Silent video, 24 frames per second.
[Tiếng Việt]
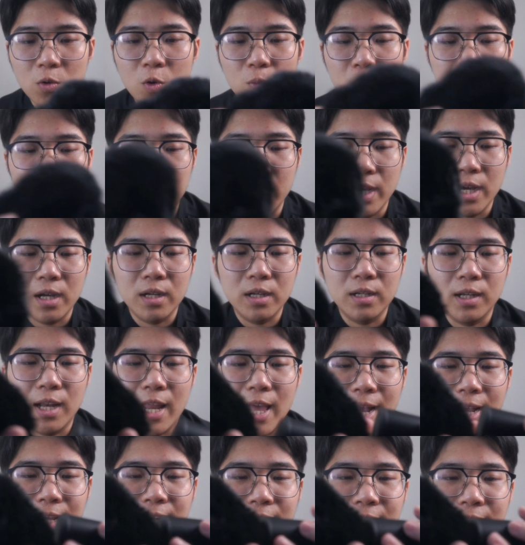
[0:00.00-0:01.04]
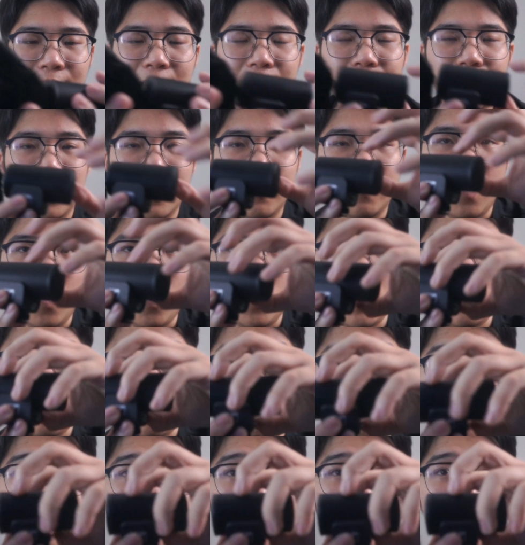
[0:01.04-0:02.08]
của mình á là cái deckcard nó phủ cái phần
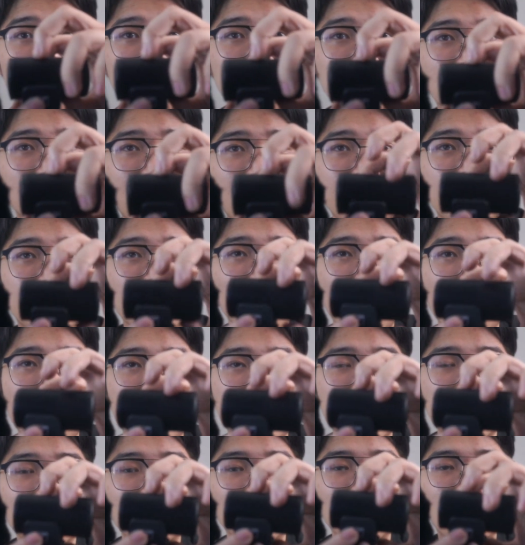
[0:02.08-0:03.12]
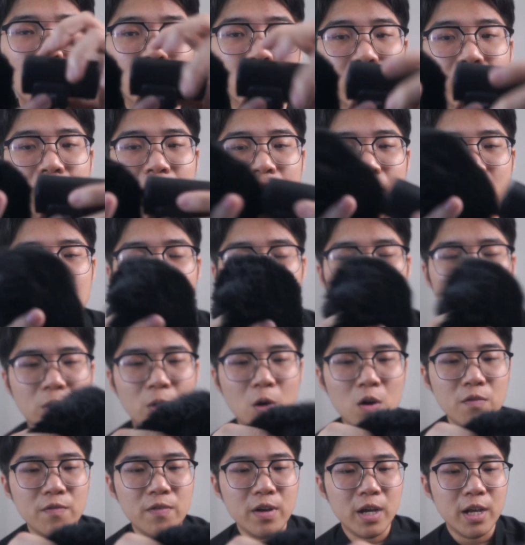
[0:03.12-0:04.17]
phía trước tại vì nó thu phía trước thôi còn
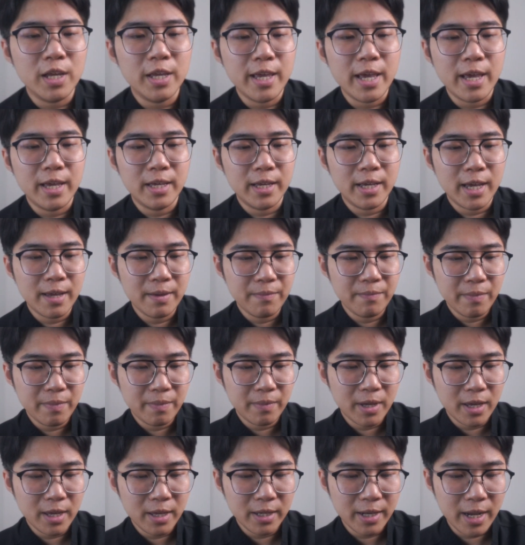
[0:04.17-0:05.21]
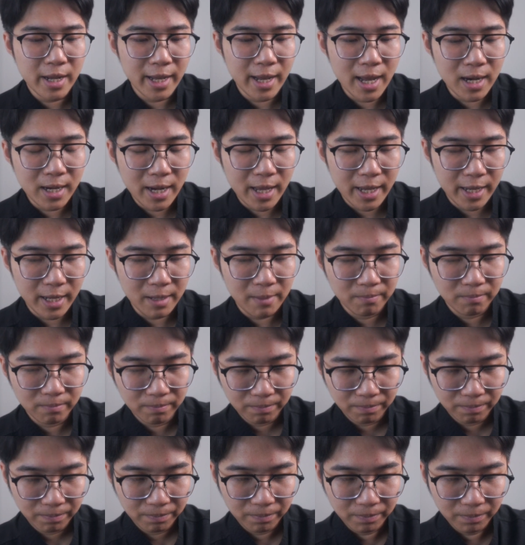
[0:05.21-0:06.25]
đối với cái dây cái cái deckcard này á
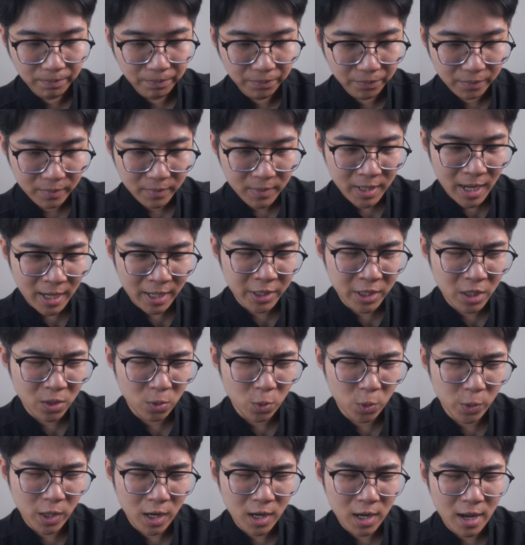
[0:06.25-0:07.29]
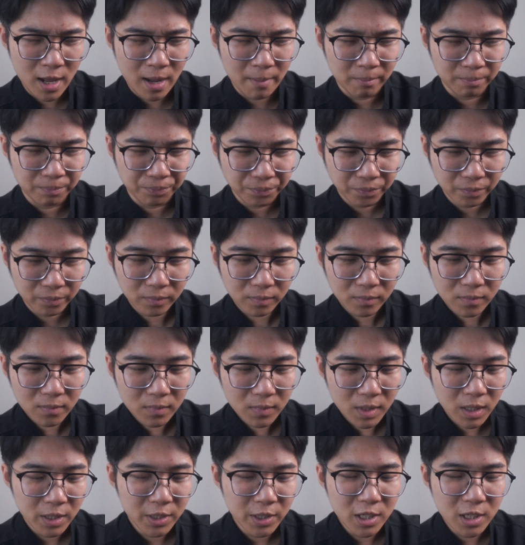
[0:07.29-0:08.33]
đặc trưng của nó là
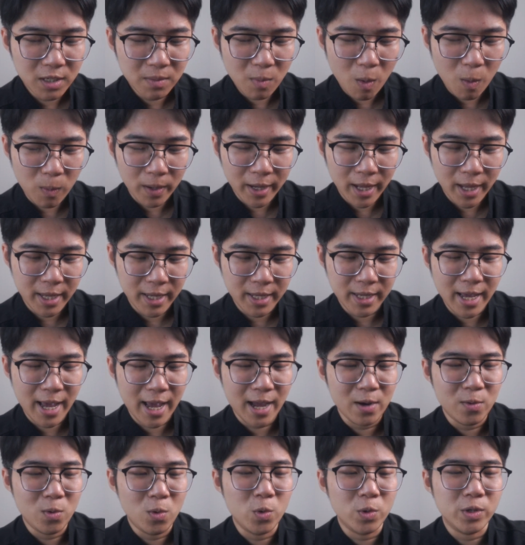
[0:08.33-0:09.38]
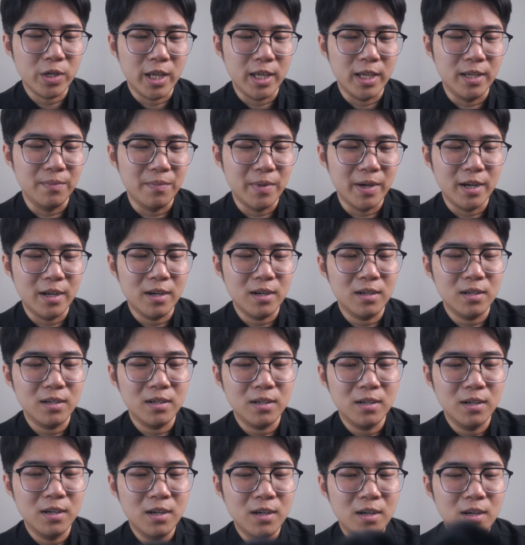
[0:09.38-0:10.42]
như một cái áo hoodie mà
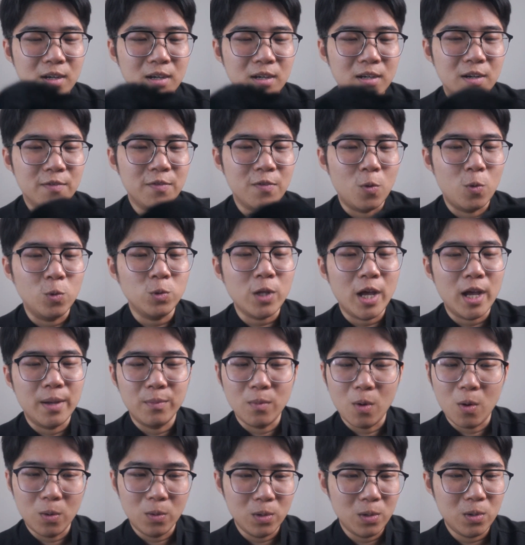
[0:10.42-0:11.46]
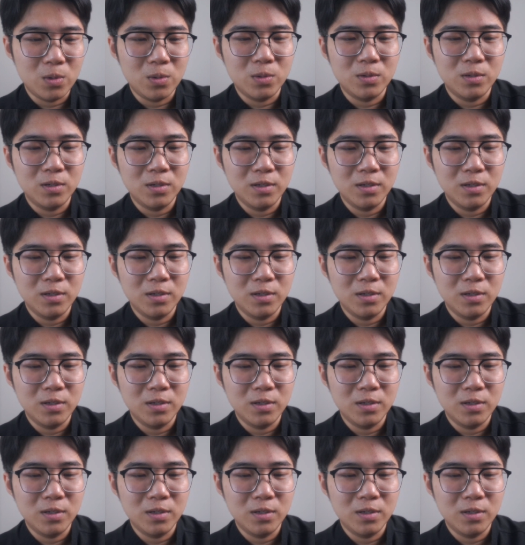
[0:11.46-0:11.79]
nó nó phủ toàn bộ luôn